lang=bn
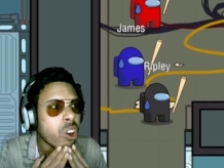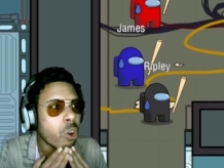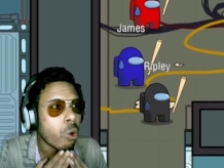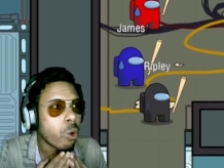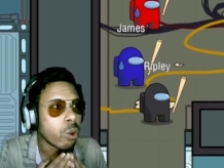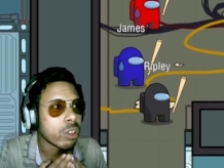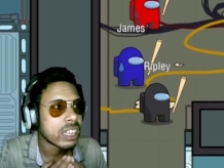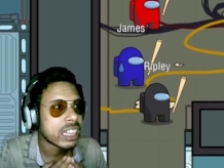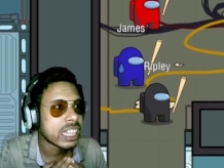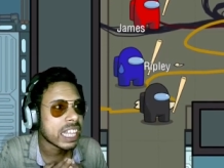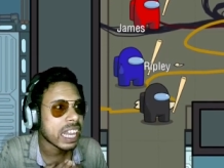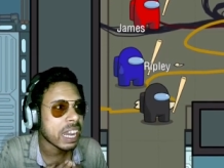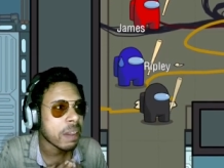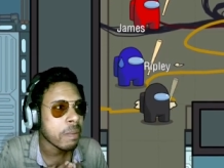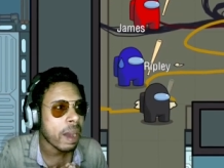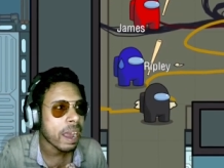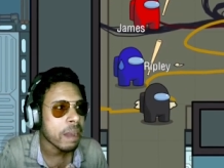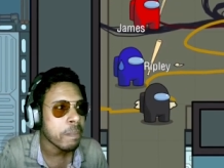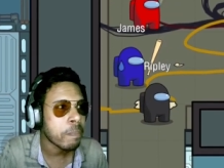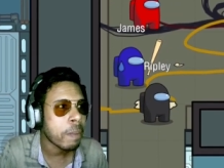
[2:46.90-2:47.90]
ও তেরি
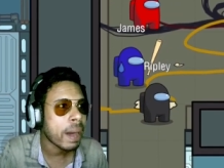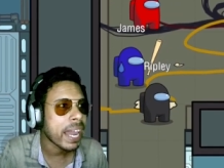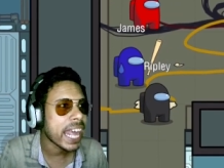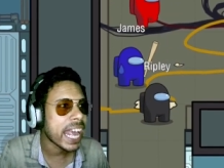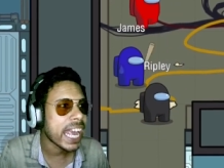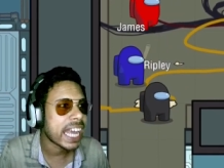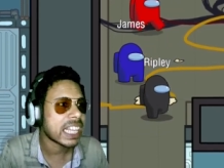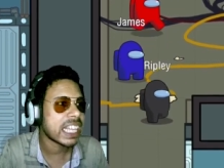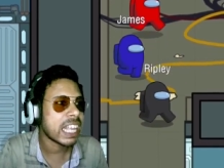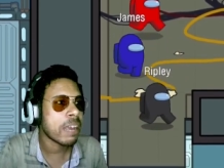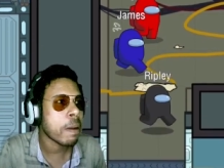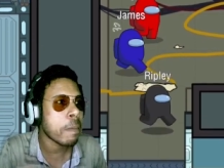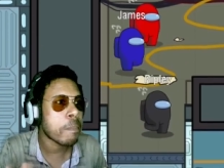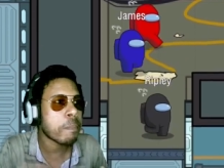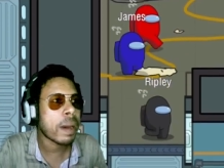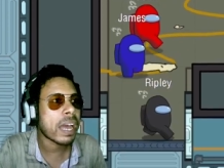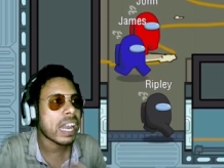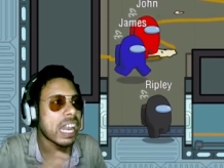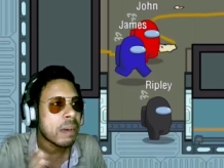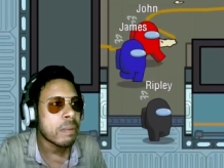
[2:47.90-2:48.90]
ভাই পালা এখান থেকে ভাই
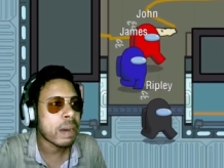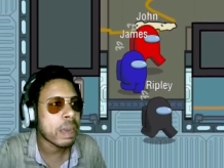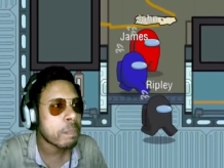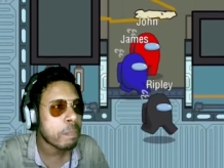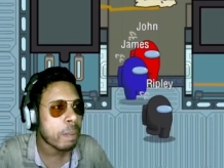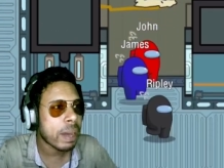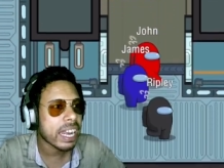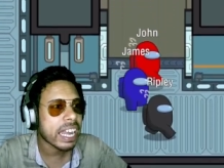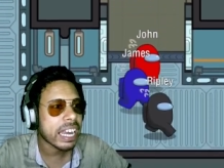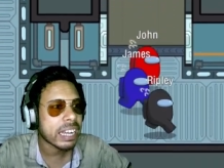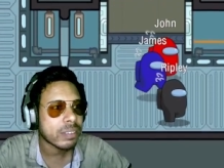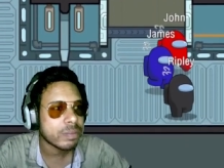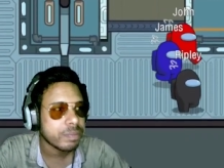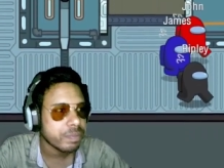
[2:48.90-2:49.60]
পালা ভাই পালা